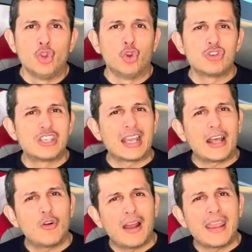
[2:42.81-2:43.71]
Nos
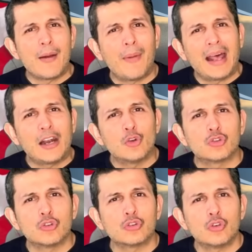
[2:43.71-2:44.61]
llegaron a llamar a
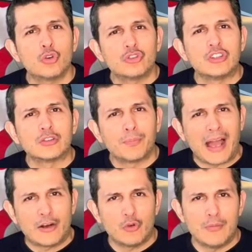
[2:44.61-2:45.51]
nosotros los
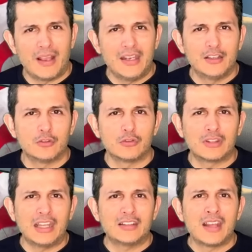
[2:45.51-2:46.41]
hispanos, imagínense
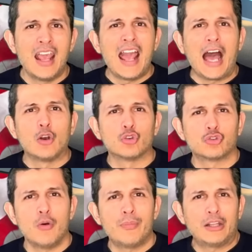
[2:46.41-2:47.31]
ustedes, a
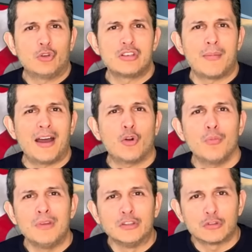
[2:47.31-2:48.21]
los hombres nos
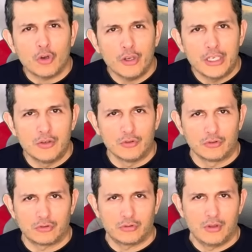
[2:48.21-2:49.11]
llamaron
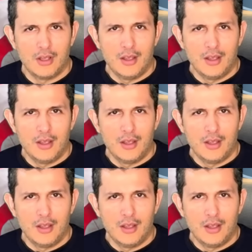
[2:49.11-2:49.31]
misóginos,